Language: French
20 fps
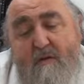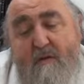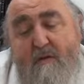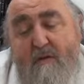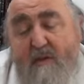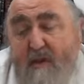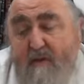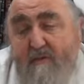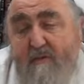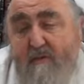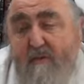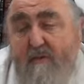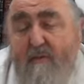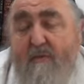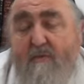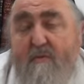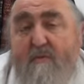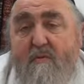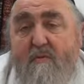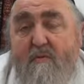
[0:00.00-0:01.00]
au
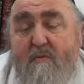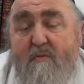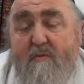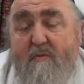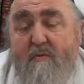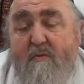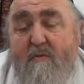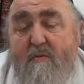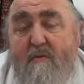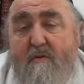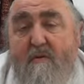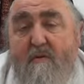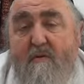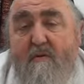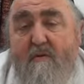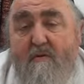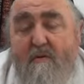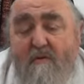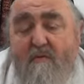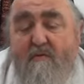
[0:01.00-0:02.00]
début
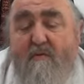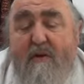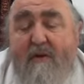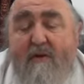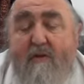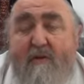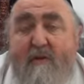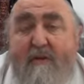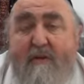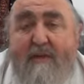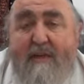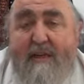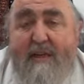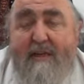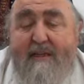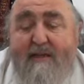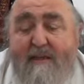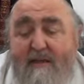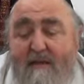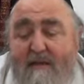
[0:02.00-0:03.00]
du mois de
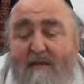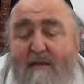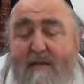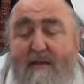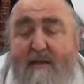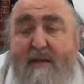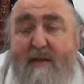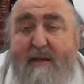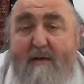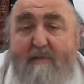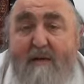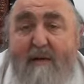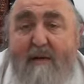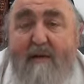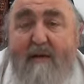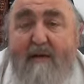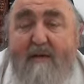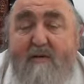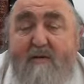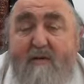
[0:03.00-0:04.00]
Nissan, qui est la
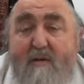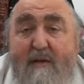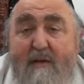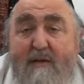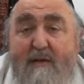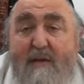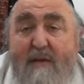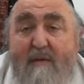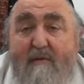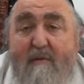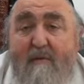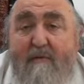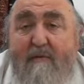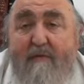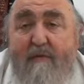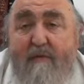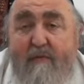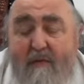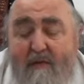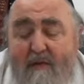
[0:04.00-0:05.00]
bracha sur les arbres
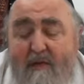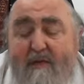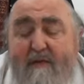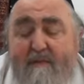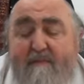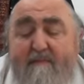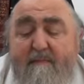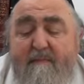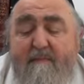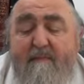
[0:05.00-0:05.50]
fleuris,